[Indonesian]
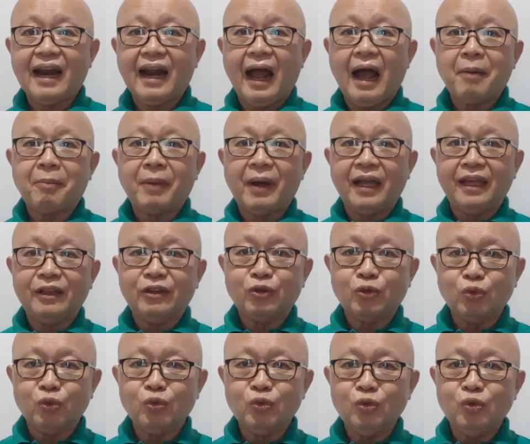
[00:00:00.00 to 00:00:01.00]
Apa
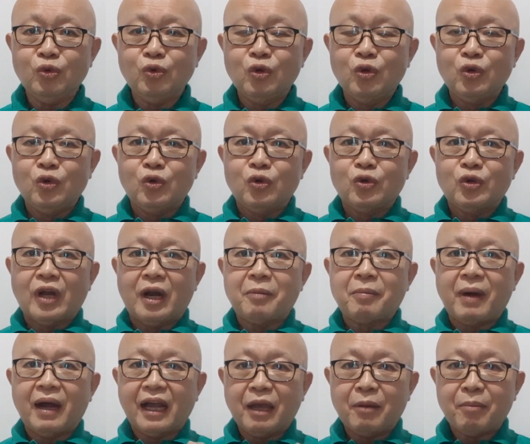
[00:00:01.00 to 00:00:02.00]
itu dan
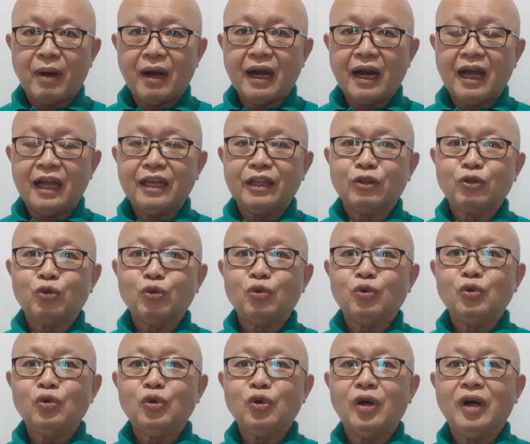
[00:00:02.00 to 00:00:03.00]
bagaimana
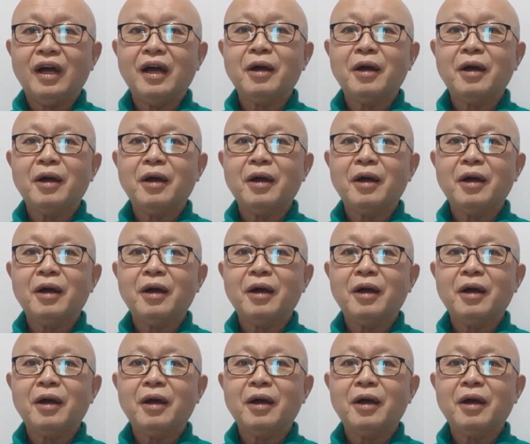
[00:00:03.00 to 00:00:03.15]
itu